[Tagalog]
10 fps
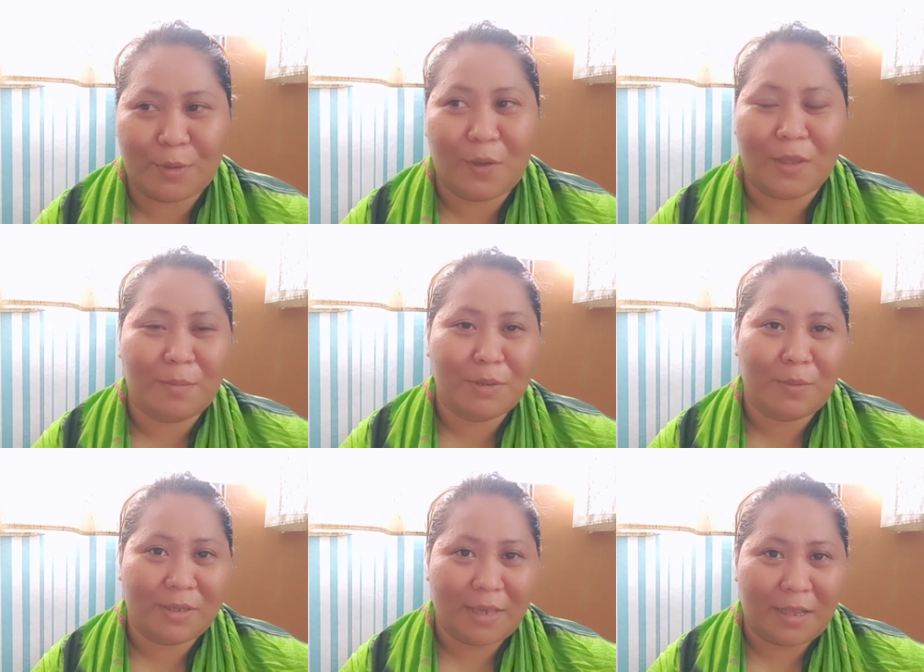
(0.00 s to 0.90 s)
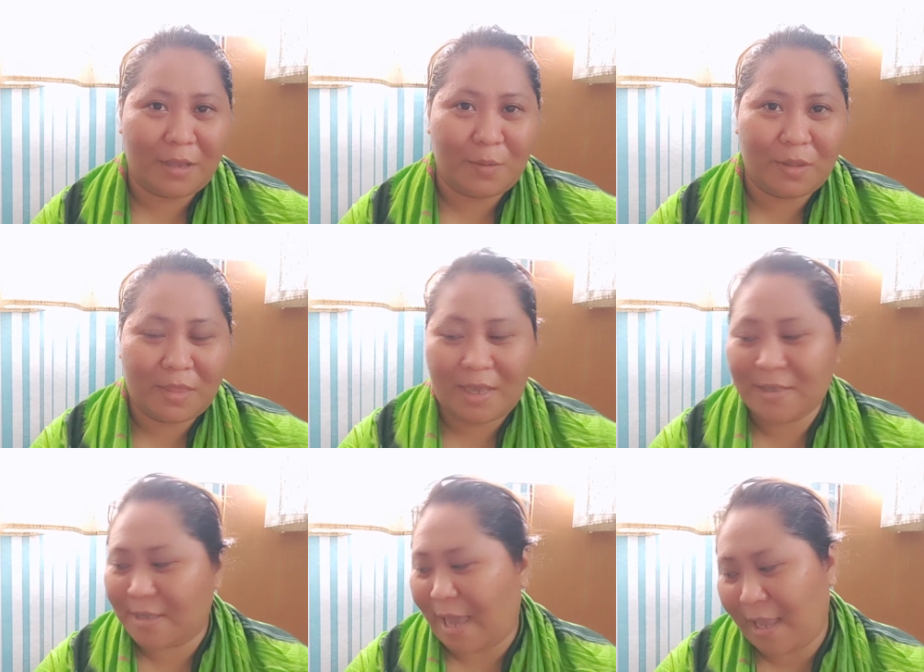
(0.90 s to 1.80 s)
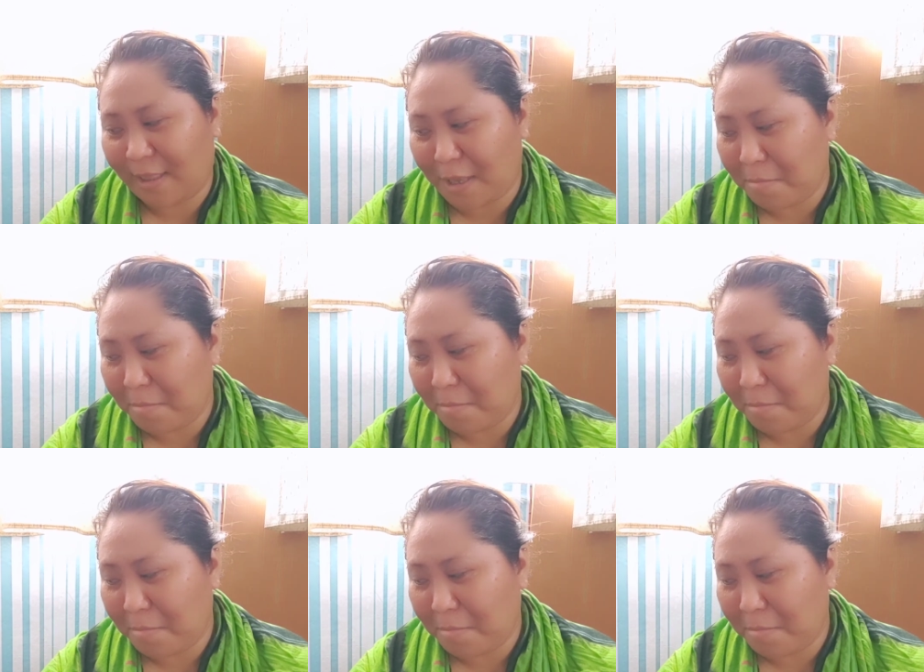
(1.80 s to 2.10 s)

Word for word: I'm so excited with this item.